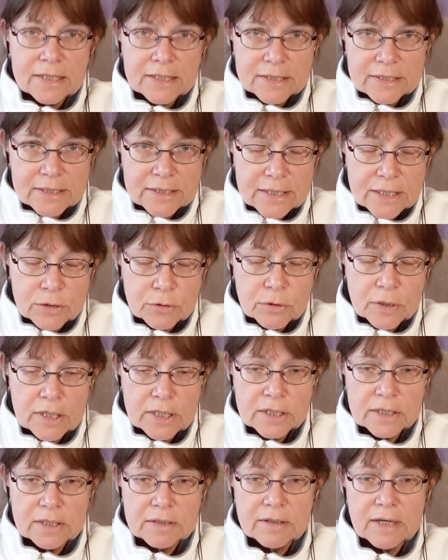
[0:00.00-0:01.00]
Die sind
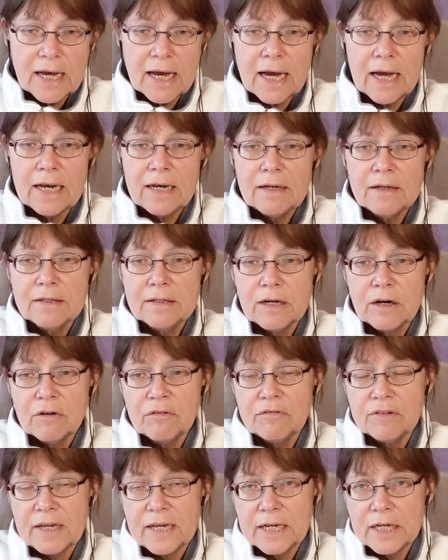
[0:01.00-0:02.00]
natürlich alle
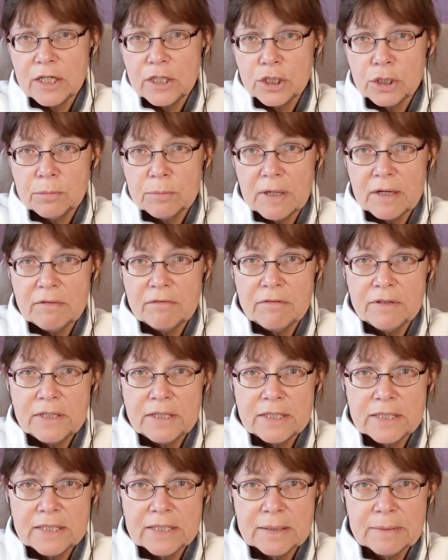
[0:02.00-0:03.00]
auf Englisch mal
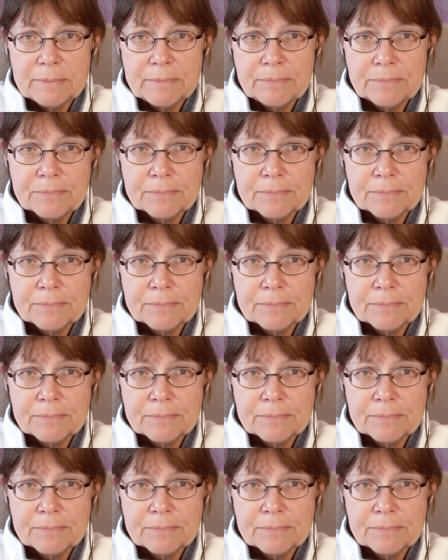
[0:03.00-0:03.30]
wieder.